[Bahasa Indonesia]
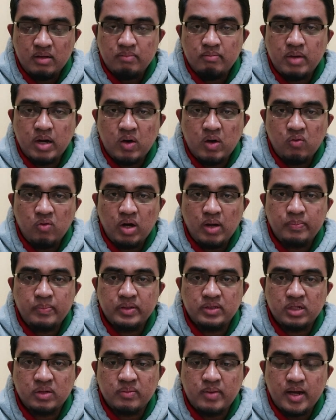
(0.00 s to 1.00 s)
bahwa
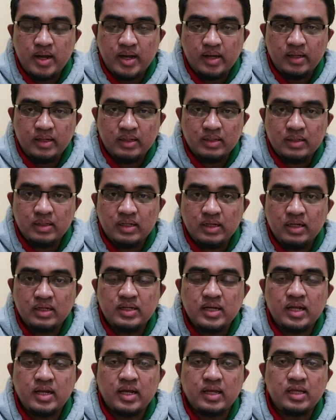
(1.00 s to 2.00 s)
penerbangan ke
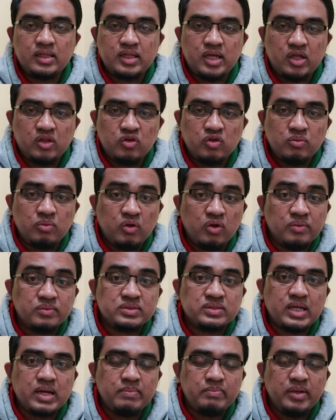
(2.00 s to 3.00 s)
daerah kita itu belum
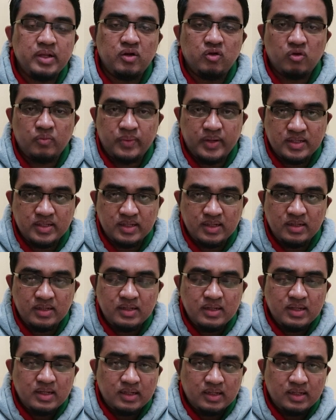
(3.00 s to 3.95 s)
stabil rupanya